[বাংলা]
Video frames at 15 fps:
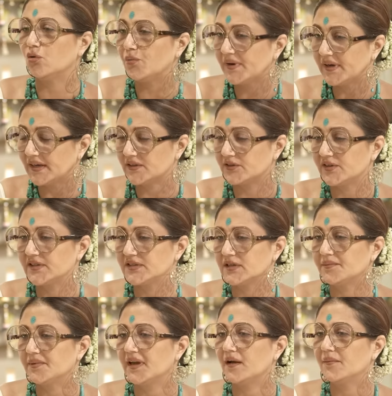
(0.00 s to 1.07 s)
অভিনেত্রী
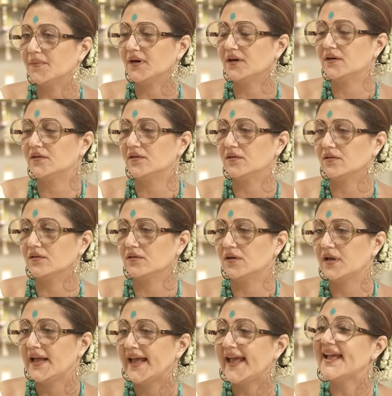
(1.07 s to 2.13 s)
হিসেবে আমার
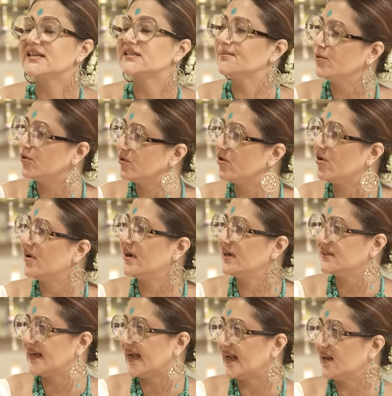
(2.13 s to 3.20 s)
এক্সপ্লোর করার
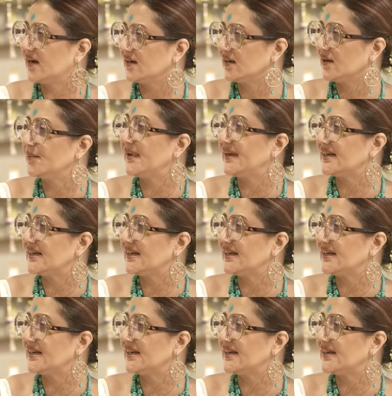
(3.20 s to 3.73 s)
জায়গা